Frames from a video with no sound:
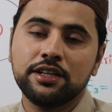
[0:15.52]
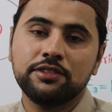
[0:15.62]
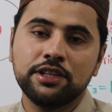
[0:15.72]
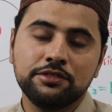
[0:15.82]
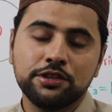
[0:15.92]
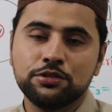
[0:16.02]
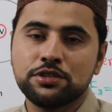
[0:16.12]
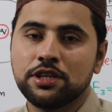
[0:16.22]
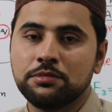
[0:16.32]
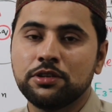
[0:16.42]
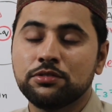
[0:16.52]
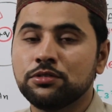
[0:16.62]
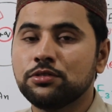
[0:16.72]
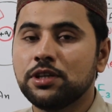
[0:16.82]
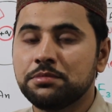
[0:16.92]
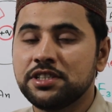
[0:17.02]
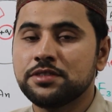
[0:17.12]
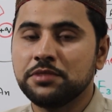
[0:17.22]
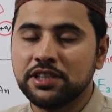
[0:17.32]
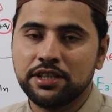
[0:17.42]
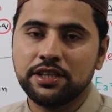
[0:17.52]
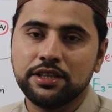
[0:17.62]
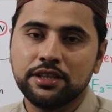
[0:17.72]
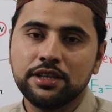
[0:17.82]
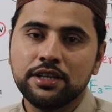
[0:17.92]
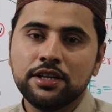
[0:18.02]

आने वाले वीडियोज़ के अबाउट उनको अपडेट्स मिलती रहें